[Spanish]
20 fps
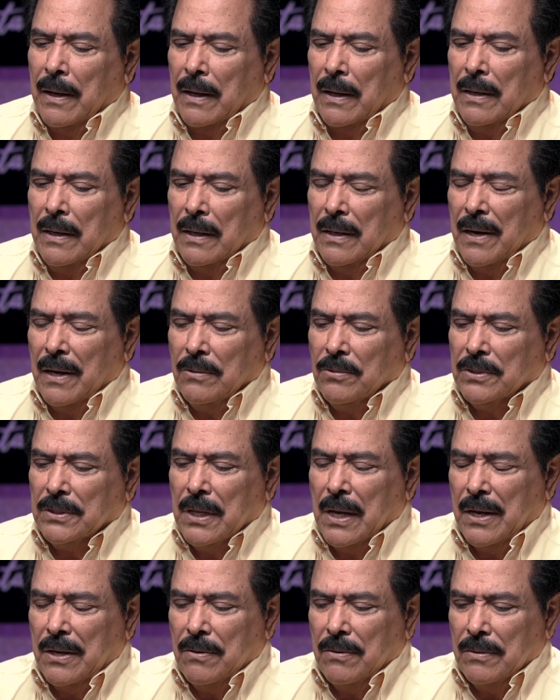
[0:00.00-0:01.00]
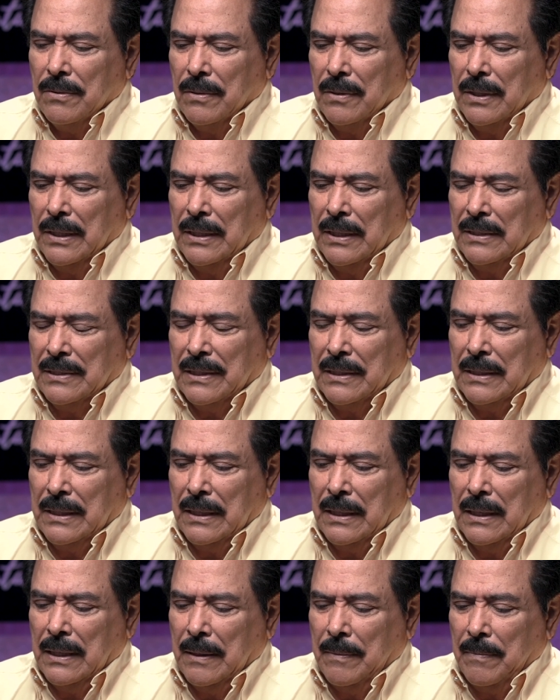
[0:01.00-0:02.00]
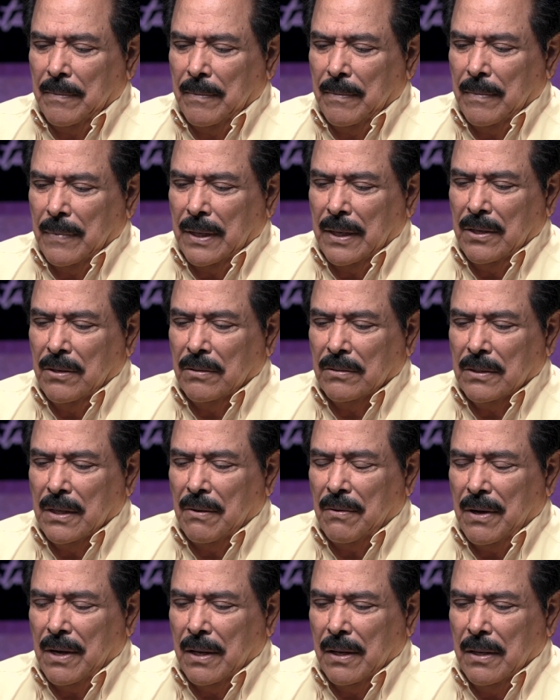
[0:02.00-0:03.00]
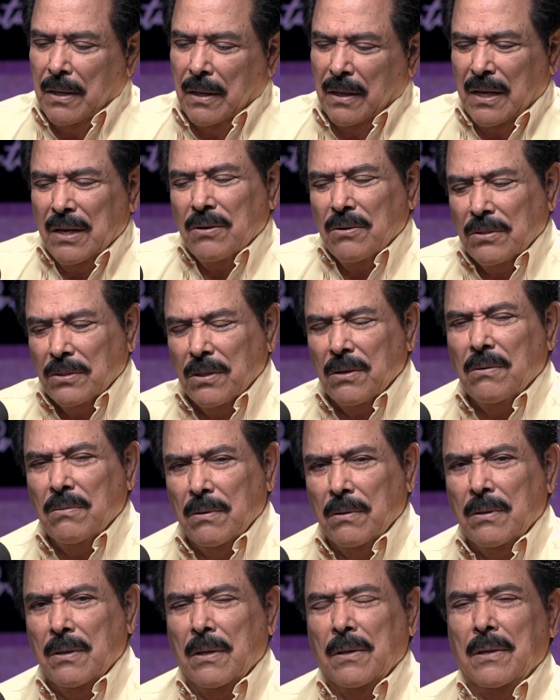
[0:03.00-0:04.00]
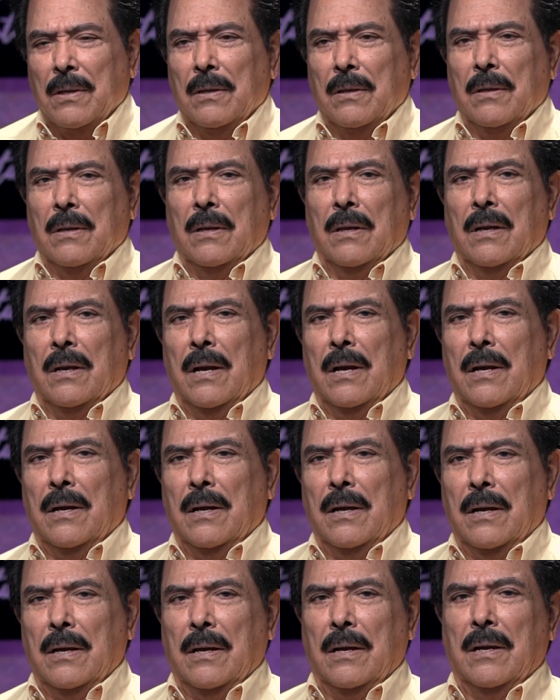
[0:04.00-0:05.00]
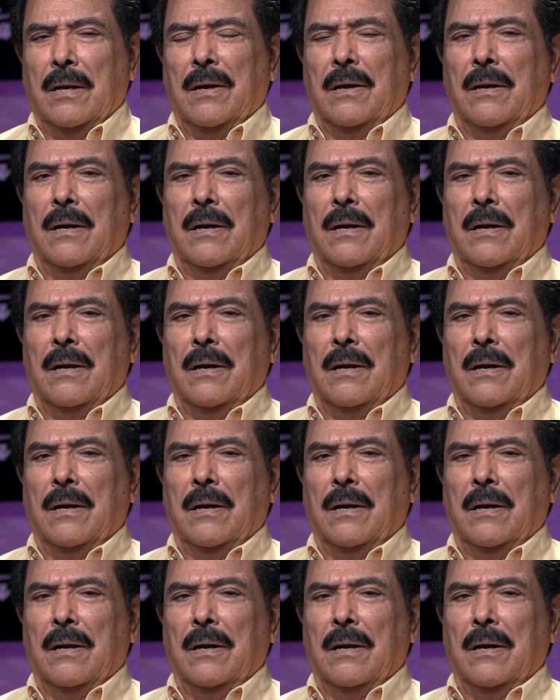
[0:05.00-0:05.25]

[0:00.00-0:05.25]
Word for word: general Luciano, este, que nos daba, que nos dio ah,